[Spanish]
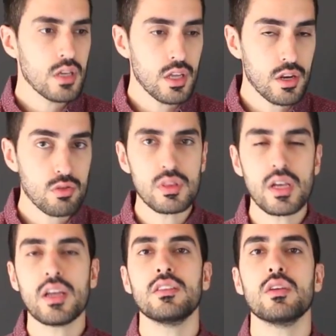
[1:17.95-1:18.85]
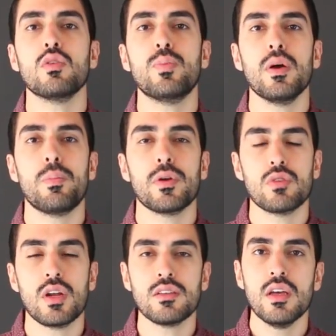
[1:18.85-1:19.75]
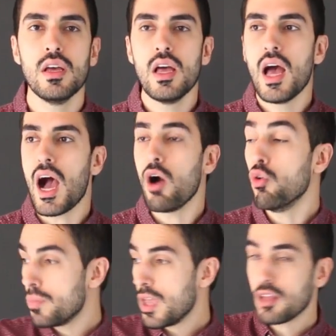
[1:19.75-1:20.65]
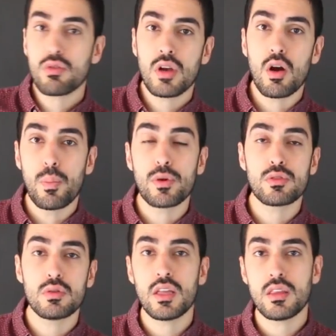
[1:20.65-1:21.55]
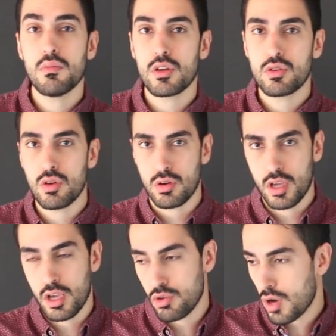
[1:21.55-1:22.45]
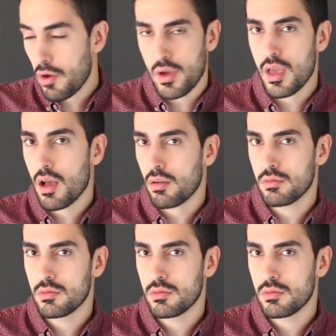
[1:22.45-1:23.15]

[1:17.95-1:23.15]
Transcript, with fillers: Y resulta que este grupo de personas, aún viendo la oportunidad de inversión, que yo la veía